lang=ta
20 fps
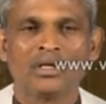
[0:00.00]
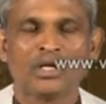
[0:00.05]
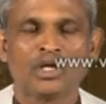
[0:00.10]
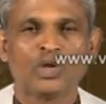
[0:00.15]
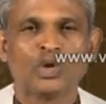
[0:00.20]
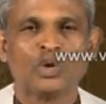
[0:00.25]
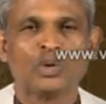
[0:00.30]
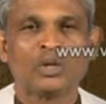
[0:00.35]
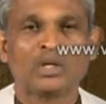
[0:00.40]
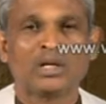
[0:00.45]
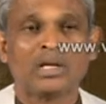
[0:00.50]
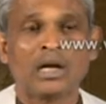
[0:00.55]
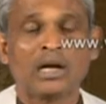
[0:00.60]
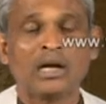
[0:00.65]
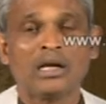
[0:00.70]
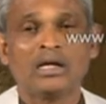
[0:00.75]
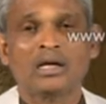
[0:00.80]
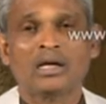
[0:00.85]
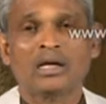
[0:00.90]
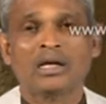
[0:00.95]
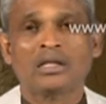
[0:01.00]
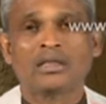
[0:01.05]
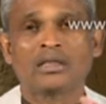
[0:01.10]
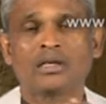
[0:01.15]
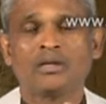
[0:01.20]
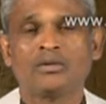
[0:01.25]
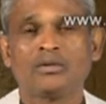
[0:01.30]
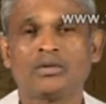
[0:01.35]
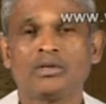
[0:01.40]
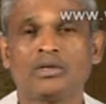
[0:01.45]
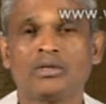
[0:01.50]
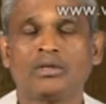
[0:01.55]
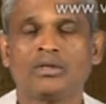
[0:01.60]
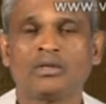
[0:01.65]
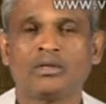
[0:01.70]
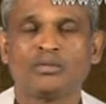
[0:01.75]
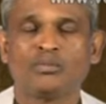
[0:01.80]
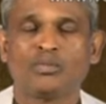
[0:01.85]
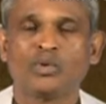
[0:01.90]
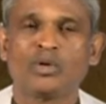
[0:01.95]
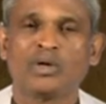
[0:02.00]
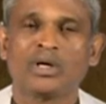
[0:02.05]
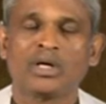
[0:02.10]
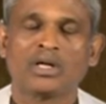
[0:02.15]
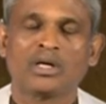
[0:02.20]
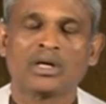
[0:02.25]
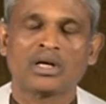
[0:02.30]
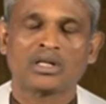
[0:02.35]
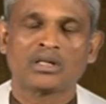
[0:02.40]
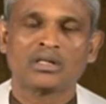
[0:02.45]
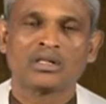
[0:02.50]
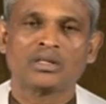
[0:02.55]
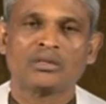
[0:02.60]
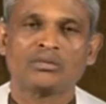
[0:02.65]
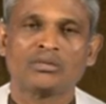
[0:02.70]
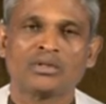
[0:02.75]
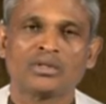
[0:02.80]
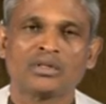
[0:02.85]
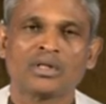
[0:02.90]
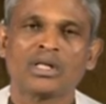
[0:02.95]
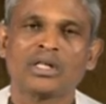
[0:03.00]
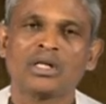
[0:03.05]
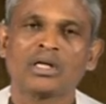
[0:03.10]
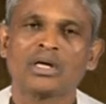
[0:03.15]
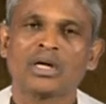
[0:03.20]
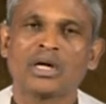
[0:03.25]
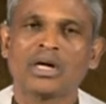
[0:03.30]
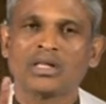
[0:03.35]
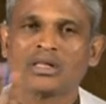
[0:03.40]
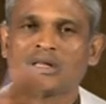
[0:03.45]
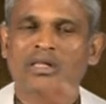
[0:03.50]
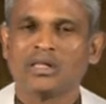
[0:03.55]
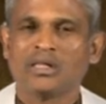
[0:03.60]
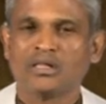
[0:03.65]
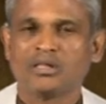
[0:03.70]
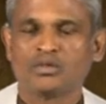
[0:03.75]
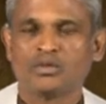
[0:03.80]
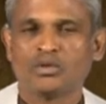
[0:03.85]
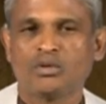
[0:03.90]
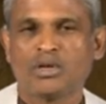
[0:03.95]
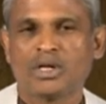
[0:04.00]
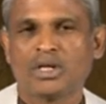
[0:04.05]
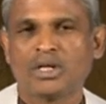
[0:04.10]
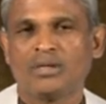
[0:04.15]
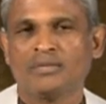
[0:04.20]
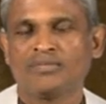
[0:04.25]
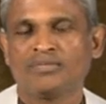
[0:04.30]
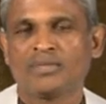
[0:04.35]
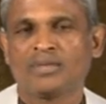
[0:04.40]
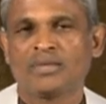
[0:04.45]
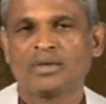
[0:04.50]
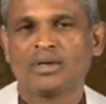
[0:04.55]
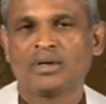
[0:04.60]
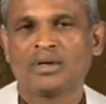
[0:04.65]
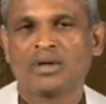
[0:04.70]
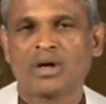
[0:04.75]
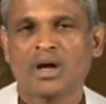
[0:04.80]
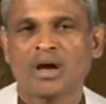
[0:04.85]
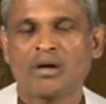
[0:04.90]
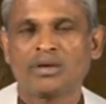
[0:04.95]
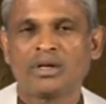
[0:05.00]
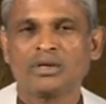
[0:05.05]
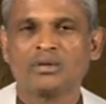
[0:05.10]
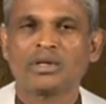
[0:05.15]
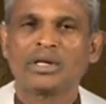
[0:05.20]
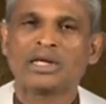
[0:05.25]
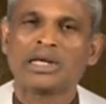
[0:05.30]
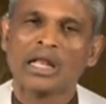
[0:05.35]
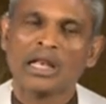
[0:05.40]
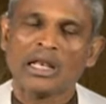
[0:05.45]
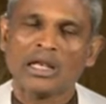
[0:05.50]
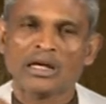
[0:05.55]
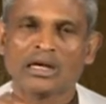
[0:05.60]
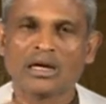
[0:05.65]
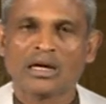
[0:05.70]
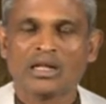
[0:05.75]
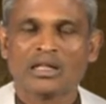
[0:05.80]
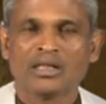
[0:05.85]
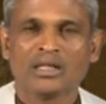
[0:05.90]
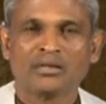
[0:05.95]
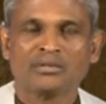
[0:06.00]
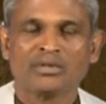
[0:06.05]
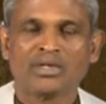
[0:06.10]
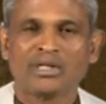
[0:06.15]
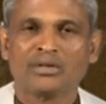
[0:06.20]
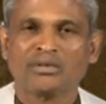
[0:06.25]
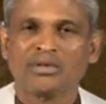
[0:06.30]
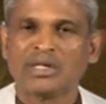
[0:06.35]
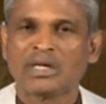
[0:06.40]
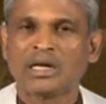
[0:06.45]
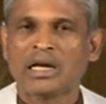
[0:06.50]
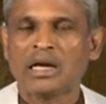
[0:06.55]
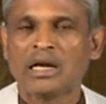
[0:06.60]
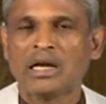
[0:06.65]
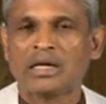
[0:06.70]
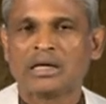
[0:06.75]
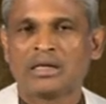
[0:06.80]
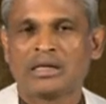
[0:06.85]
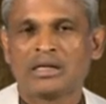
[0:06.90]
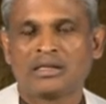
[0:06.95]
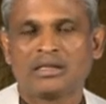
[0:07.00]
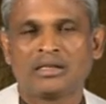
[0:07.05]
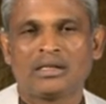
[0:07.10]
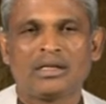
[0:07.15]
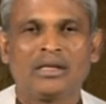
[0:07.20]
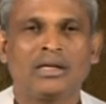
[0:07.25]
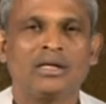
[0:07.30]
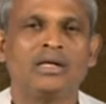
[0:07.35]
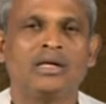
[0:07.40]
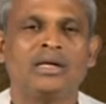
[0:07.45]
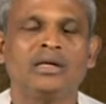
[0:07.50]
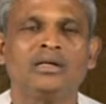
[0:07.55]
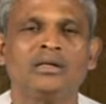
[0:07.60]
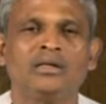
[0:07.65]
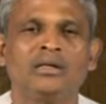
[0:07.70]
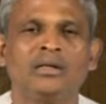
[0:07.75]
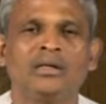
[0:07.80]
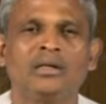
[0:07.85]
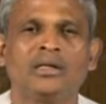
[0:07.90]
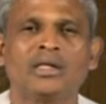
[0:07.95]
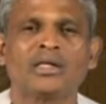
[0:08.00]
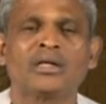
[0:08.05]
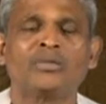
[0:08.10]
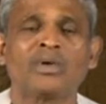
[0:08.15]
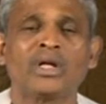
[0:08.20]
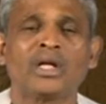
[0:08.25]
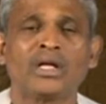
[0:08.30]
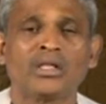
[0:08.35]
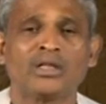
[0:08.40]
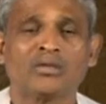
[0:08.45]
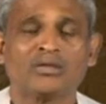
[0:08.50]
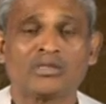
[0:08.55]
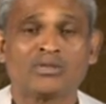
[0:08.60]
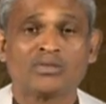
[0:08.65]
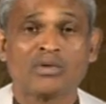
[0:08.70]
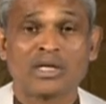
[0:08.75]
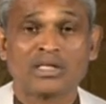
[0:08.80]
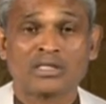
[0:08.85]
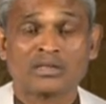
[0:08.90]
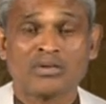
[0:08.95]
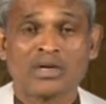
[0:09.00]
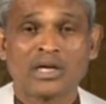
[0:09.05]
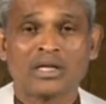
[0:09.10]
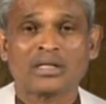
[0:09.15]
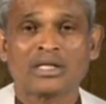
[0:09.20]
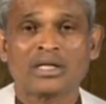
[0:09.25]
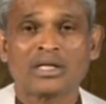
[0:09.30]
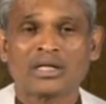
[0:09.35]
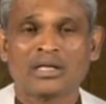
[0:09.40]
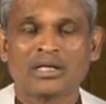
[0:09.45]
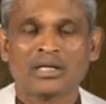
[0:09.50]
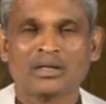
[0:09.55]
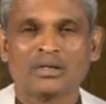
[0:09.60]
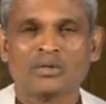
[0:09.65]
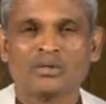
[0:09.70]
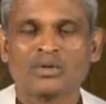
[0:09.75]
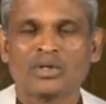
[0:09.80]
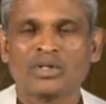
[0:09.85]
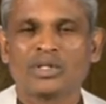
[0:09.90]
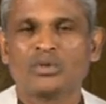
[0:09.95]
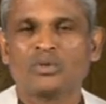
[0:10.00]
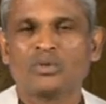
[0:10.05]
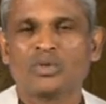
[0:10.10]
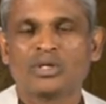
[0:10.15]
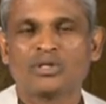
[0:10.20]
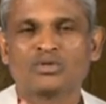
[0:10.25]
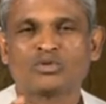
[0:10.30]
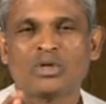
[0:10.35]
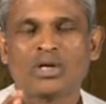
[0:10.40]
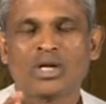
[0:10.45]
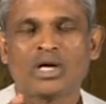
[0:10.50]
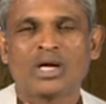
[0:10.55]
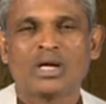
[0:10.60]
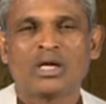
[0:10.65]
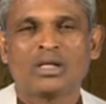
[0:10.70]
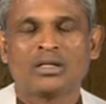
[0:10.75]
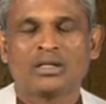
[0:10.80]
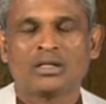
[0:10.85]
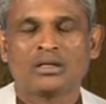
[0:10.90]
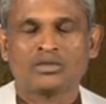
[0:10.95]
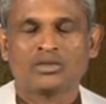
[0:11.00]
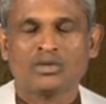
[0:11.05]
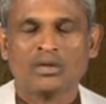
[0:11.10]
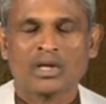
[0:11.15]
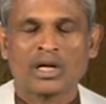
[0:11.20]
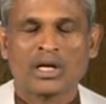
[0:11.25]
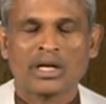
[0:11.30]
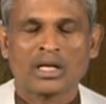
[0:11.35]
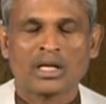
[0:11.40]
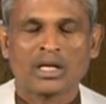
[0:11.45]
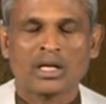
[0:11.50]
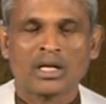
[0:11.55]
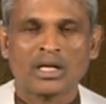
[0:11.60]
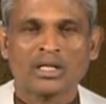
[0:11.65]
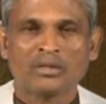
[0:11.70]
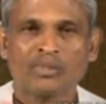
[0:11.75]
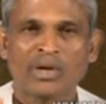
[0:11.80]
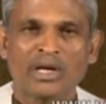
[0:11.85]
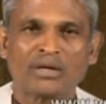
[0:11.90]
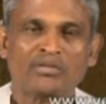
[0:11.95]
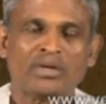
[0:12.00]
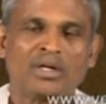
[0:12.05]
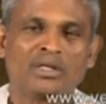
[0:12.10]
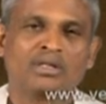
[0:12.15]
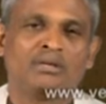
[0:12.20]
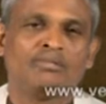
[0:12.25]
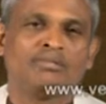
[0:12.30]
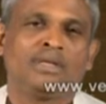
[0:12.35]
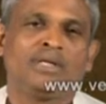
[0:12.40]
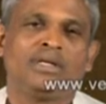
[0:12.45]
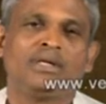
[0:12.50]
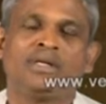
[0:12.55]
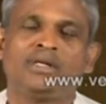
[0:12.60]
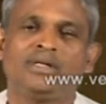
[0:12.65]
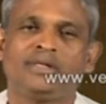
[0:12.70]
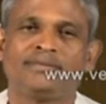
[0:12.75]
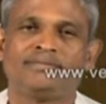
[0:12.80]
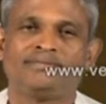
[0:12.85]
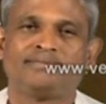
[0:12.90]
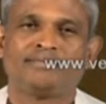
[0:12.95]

ஏதோ ஒரு கள்ளக்கடத்தல் ஒரு பொருளை கடத்துகின்ற பொழுது அதை கடத்தல் என்று சொல்வார்கள் அவை ஒரு நல்ல கடத்திலும் இருக்கும் இது கள்ளக்கடத்தில் அல்ல நம்முடைய இது விசுவாச வாழ்க்கைக்கு உகந்த ஒரு சொல்லாக அது சொல்லாடலாக அது பயன்படுத்தப்படுகிறது